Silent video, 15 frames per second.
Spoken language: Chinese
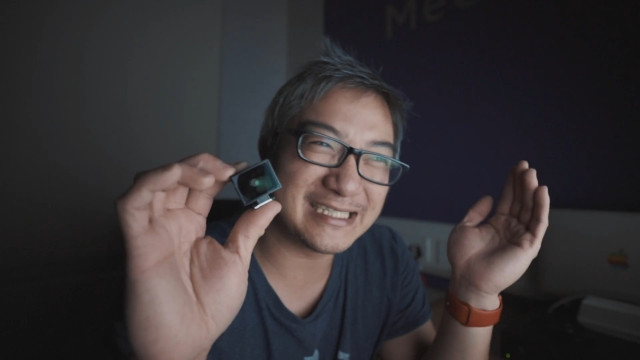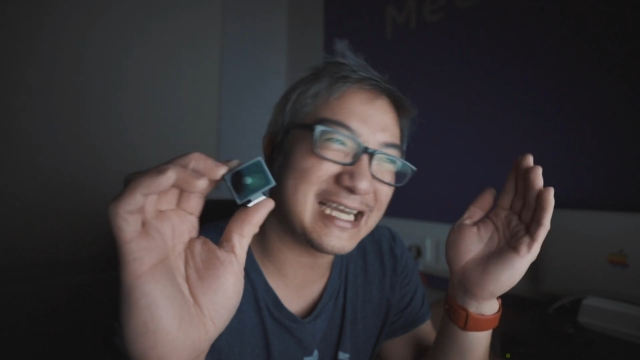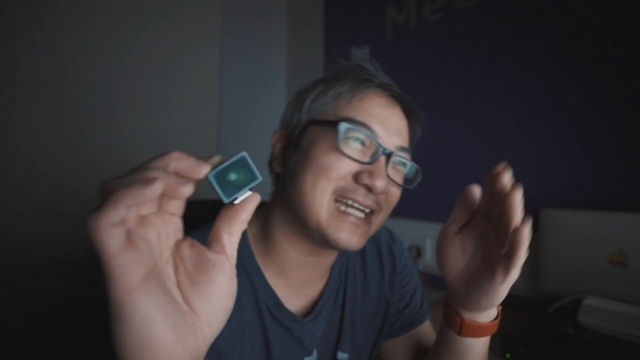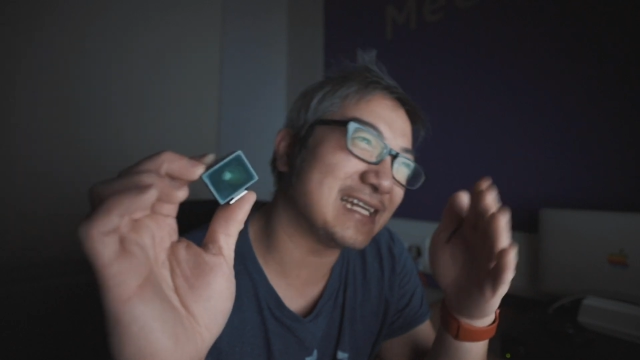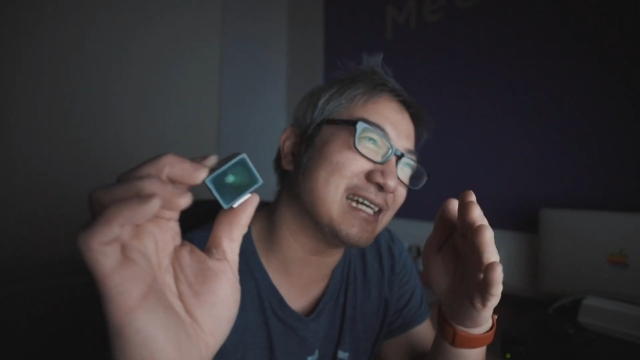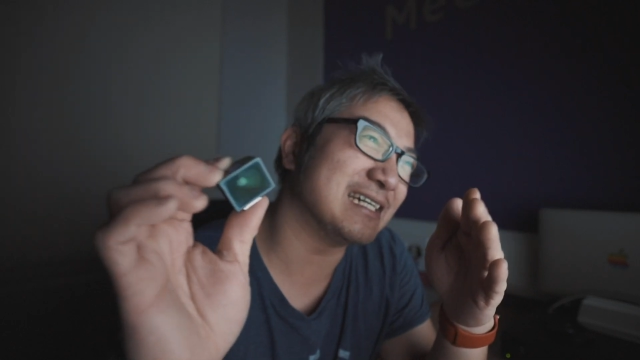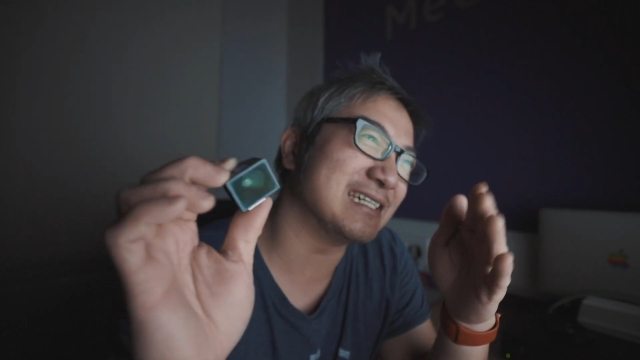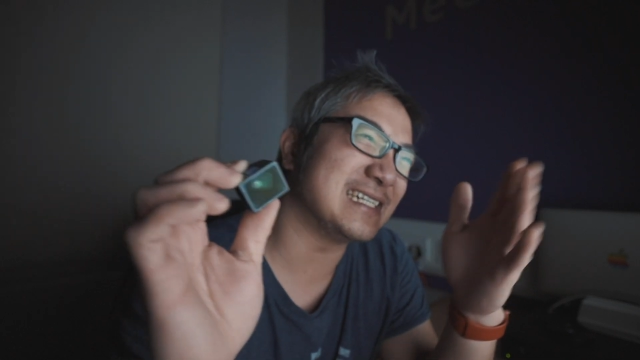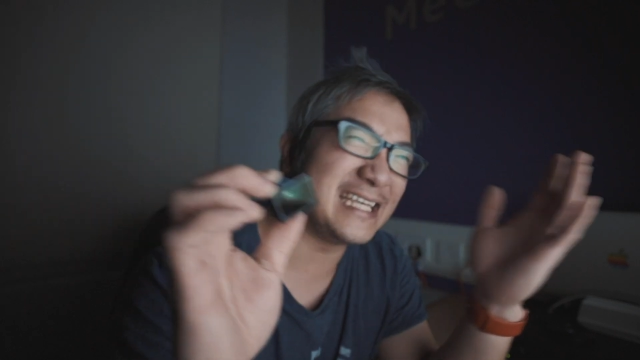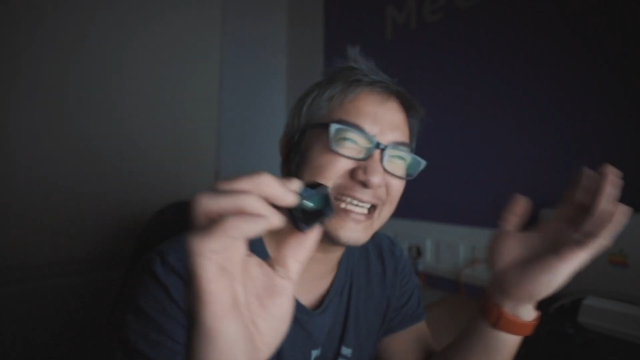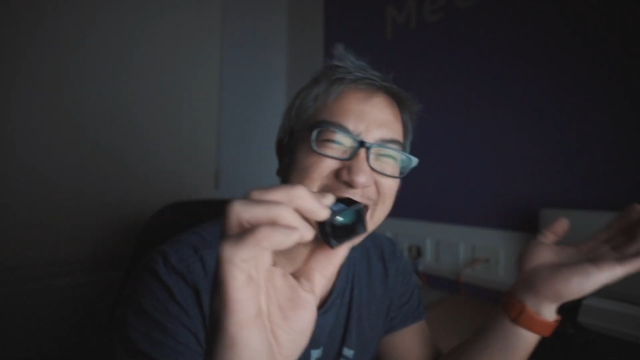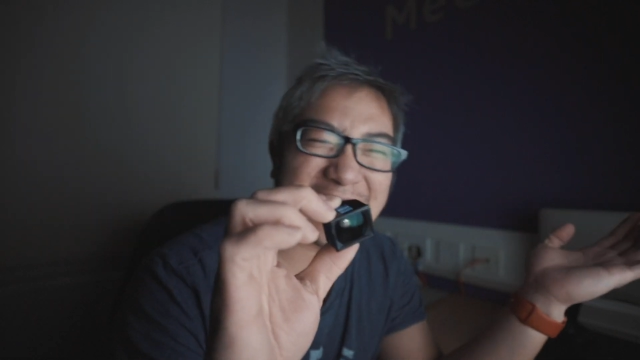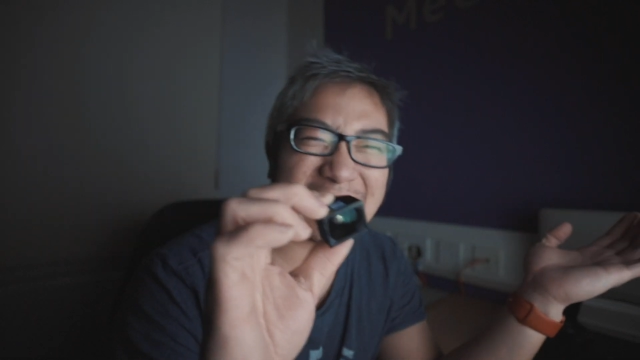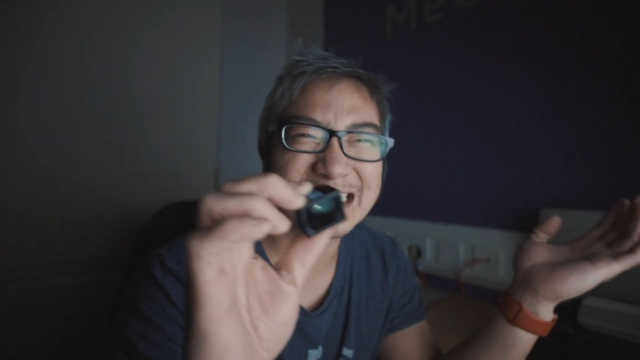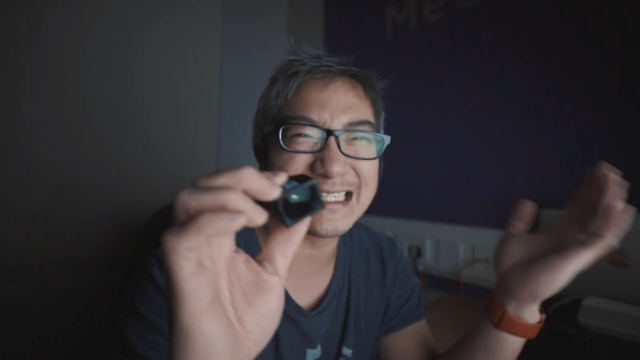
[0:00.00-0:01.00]
佳能、尼
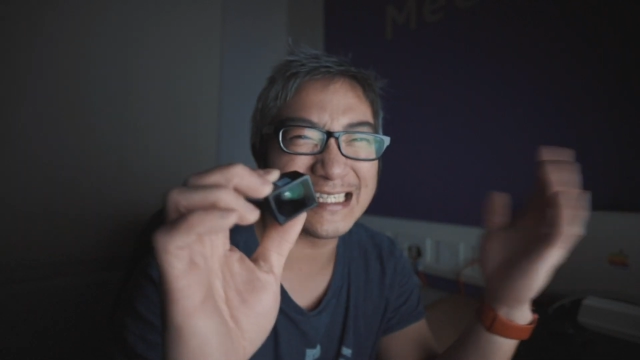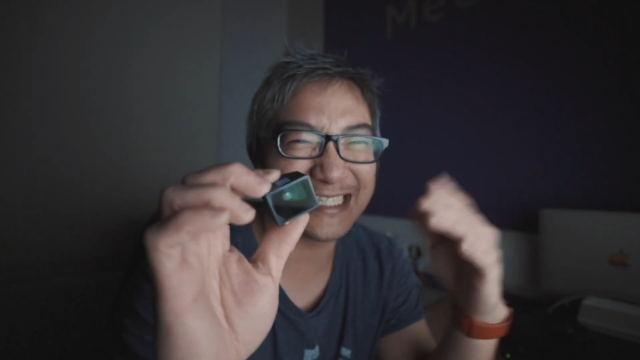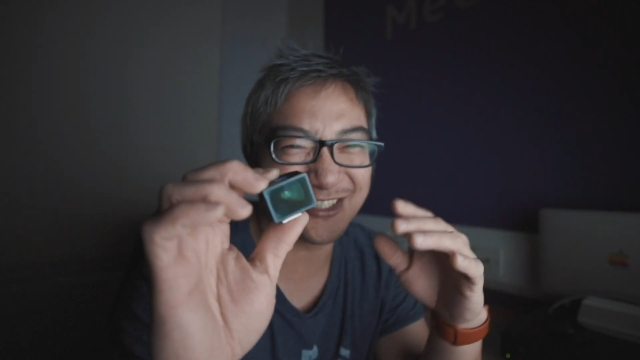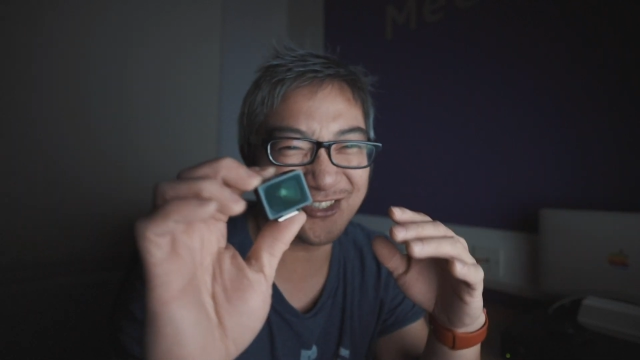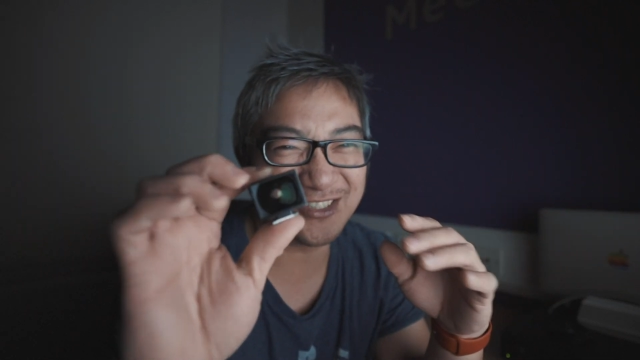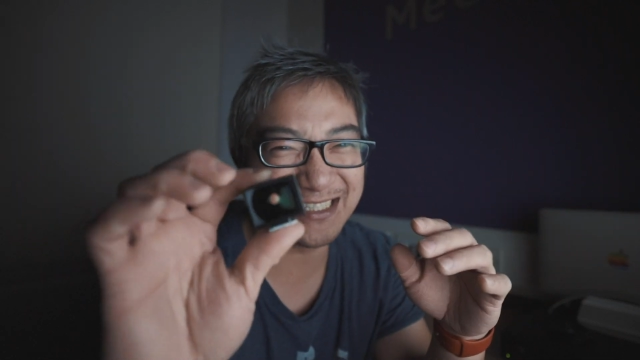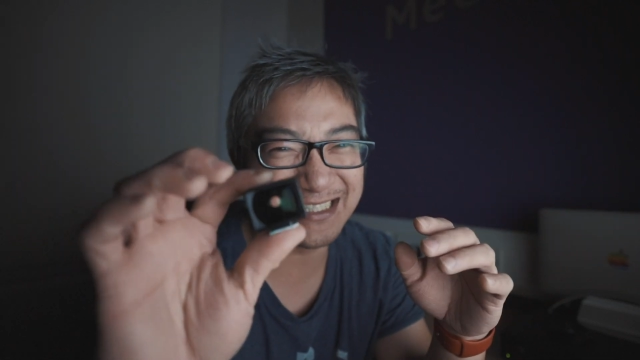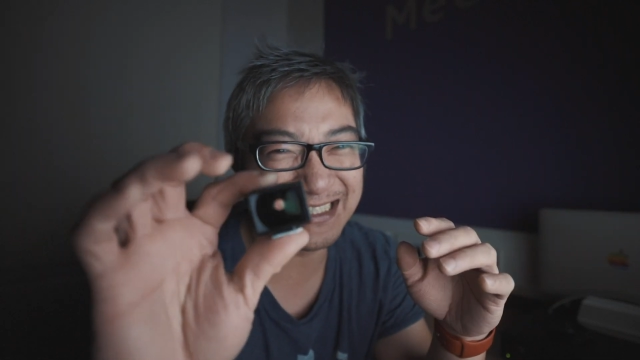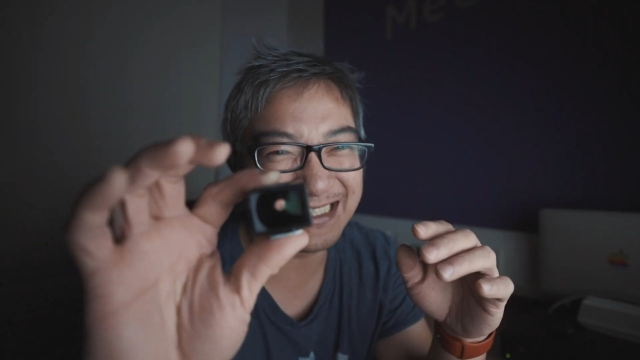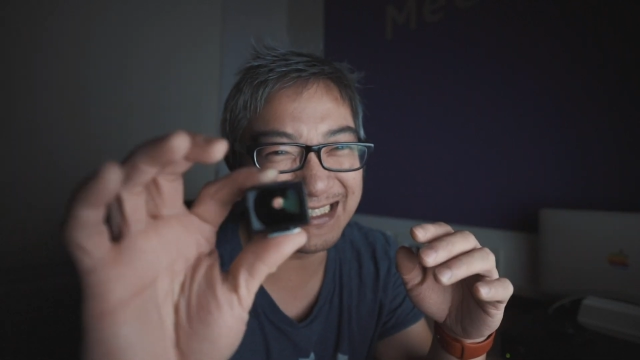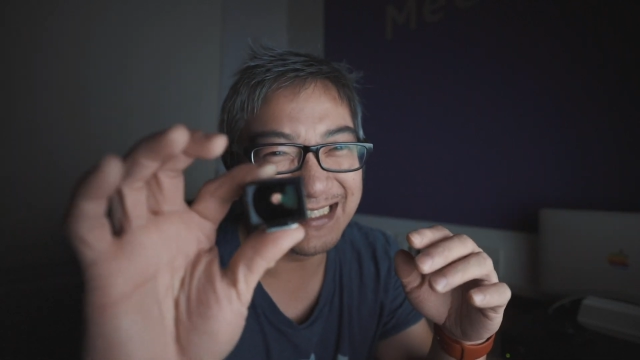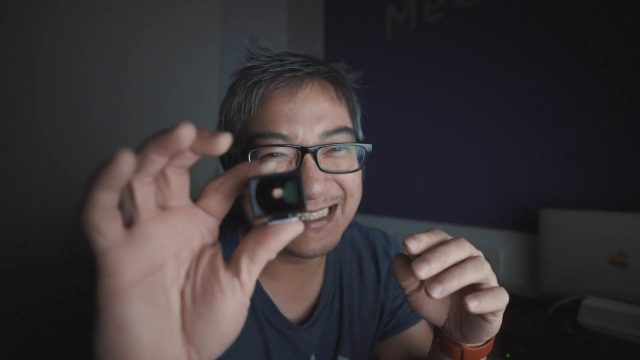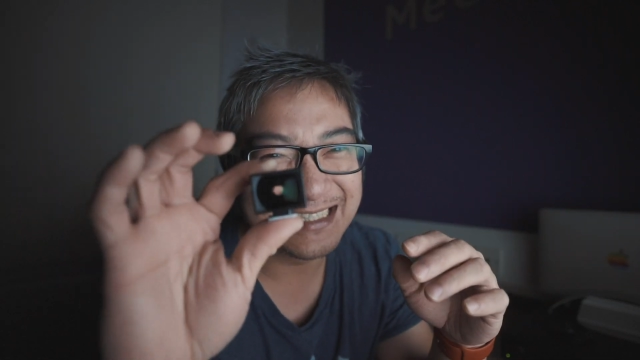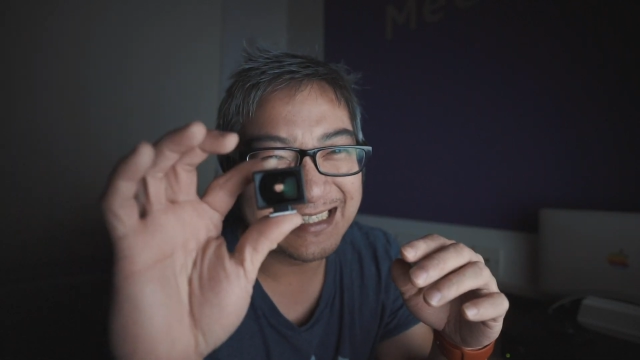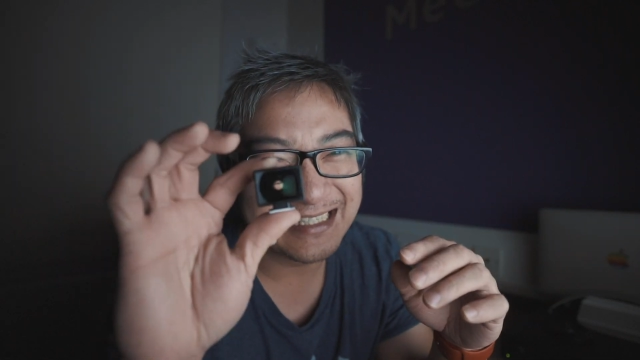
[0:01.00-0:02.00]
康等等取景器，